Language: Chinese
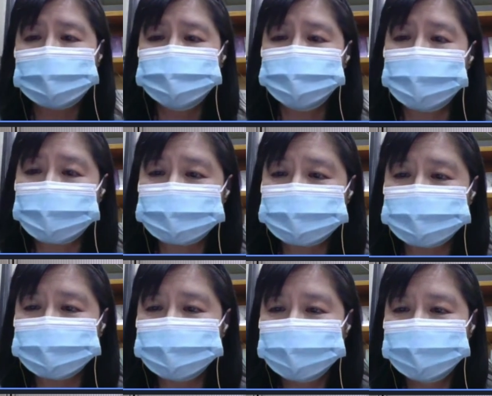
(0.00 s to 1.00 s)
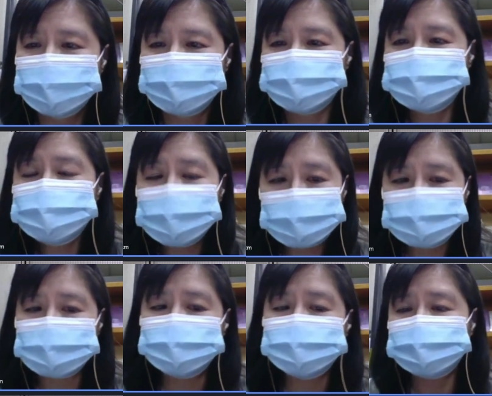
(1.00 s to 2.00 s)
FID，就是每个
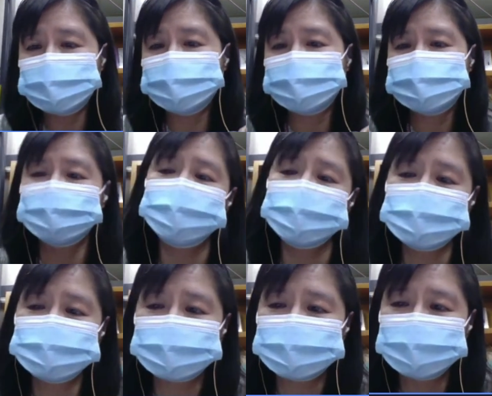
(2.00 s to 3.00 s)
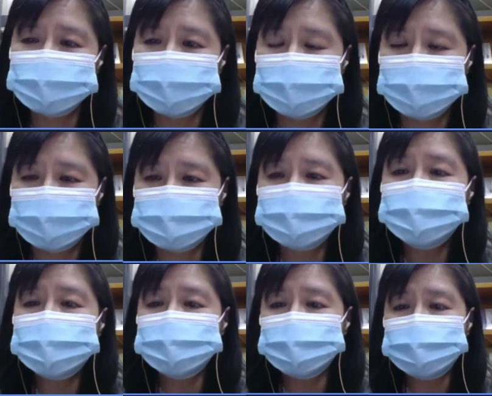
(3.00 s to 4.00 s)
藏品都有身份证，就
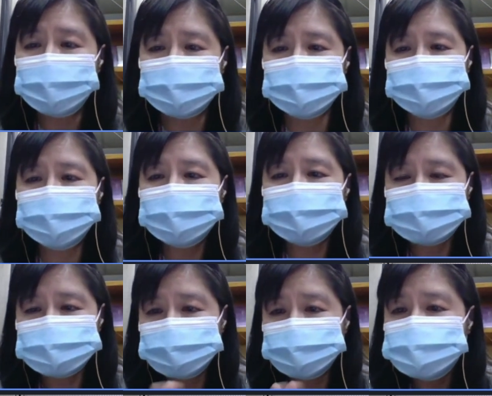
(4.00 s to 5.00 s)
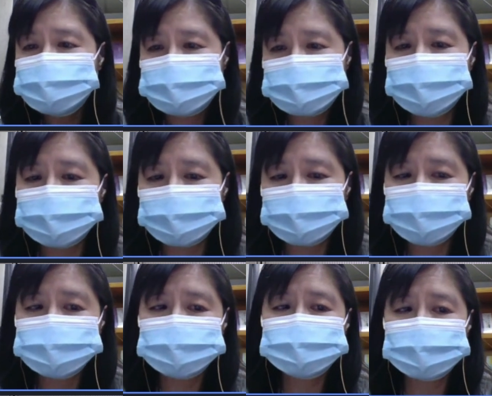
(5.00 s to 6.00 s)
便于管理。不然以前都是纸本的
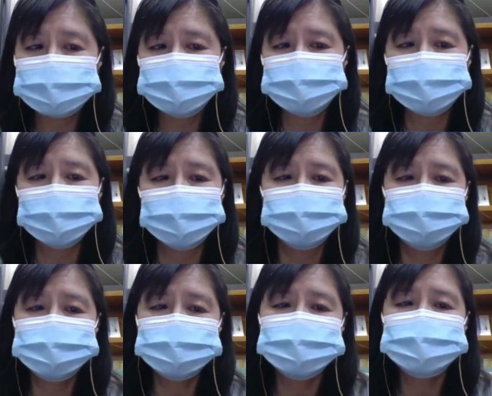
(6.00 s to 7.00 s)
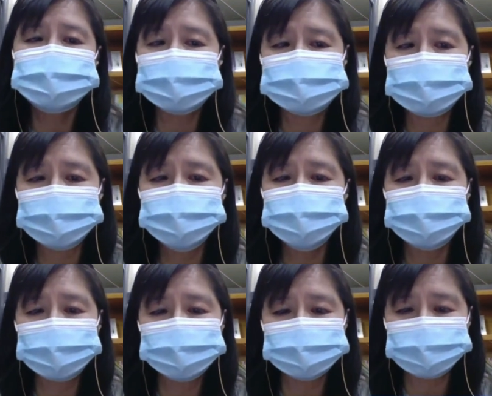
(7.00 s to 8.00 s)
东西在做，所以这是典藏库
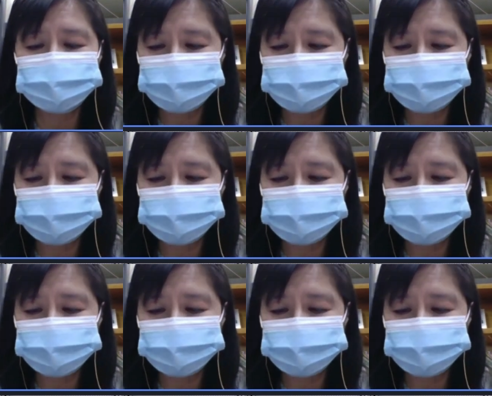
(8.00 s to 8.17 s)
管理的